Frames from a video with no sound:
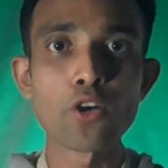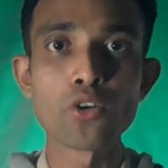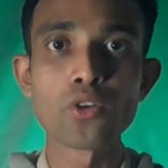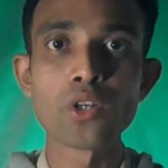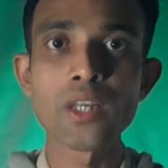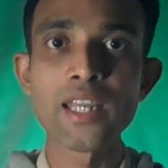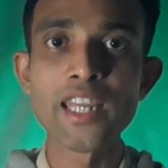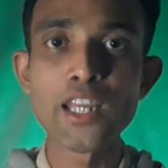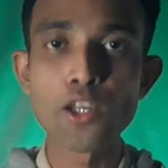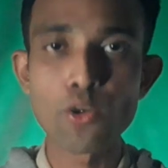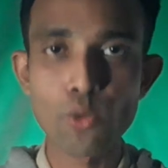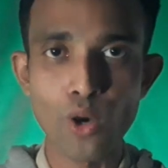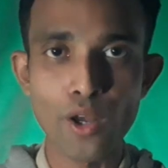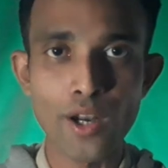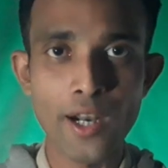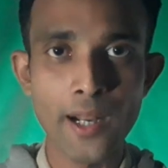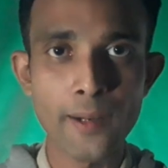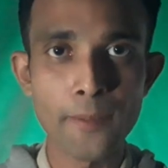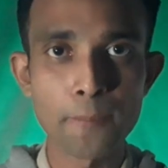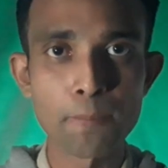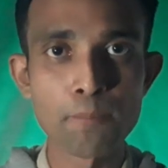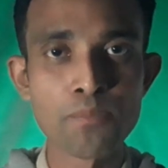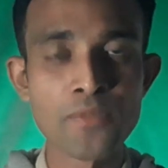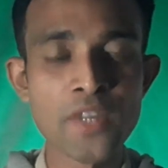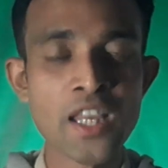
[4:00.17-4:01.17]
ভাই এখন কি
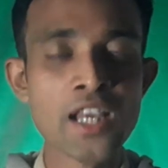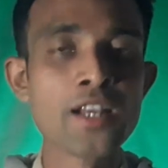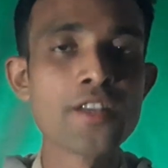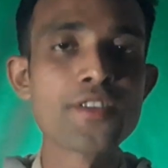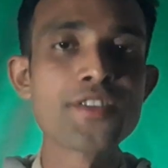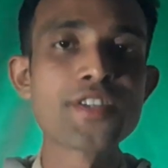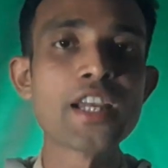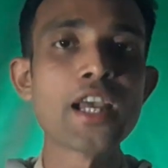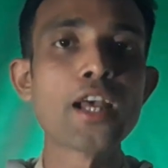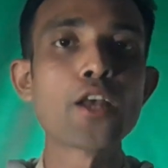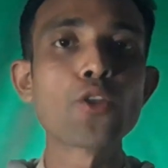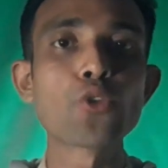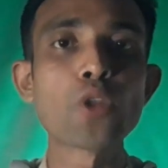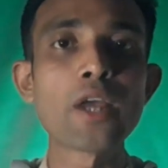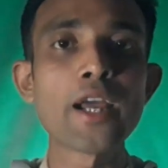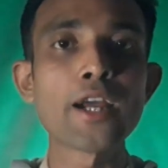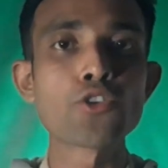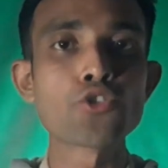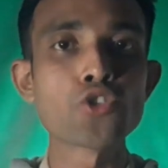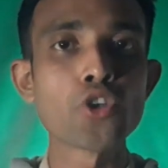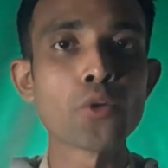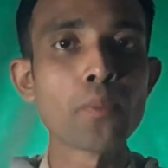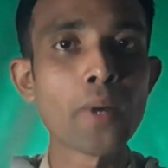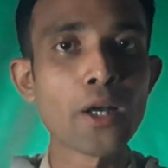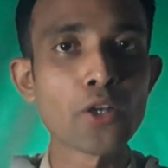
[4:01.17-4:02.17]
করার যেহেতু
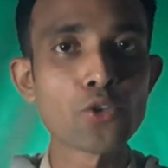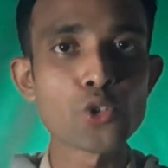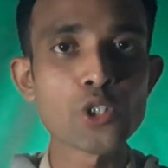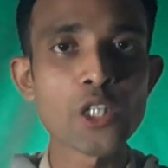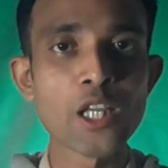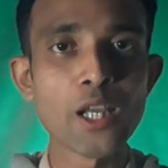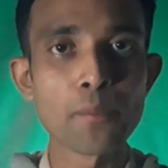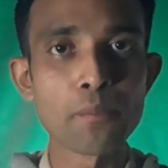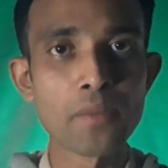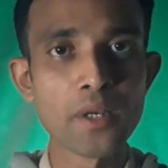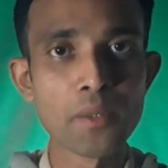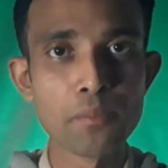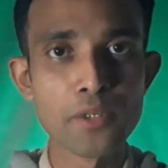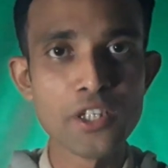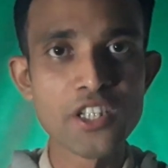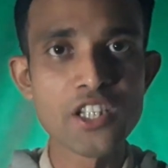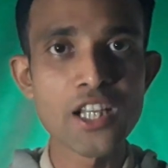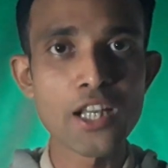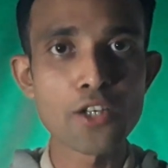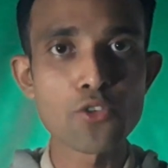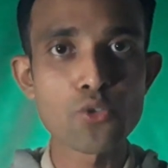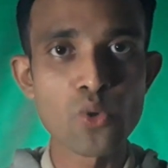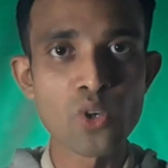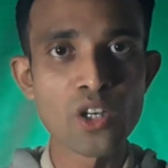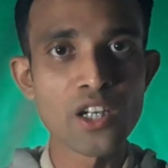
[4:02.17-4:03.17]
একজন মানুষকে আপনি
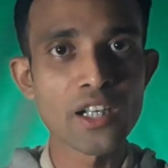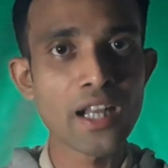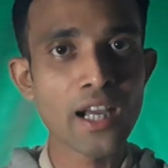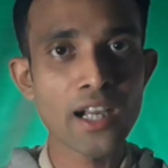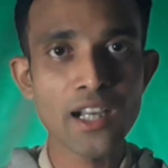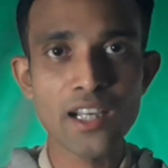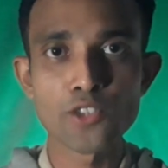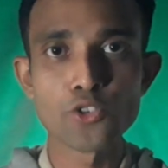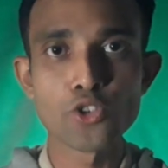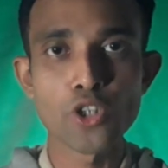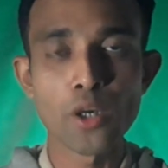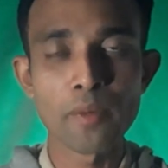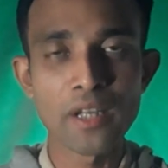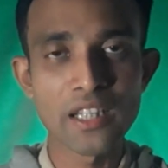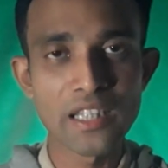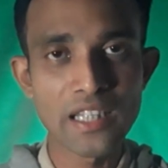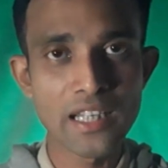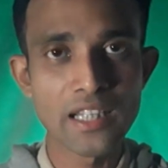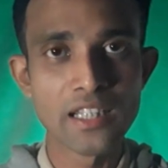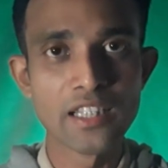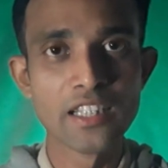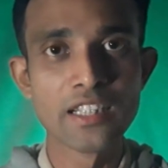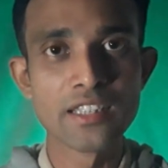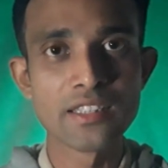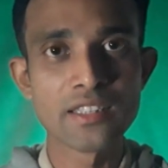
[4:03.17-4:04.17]
বিশ্বাস করে টাকা জমা
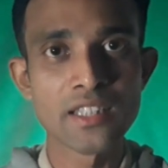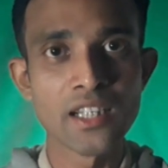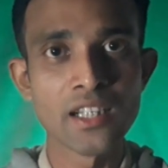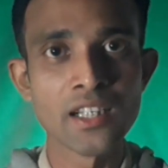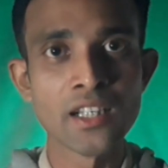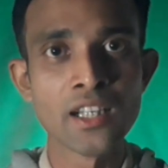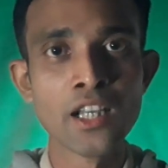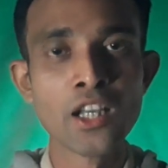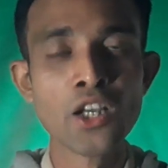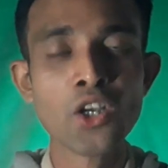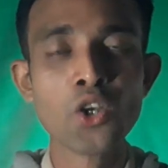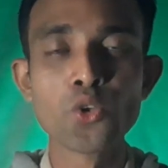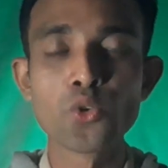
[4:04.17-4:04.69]
দিয়ে দিয়েছেন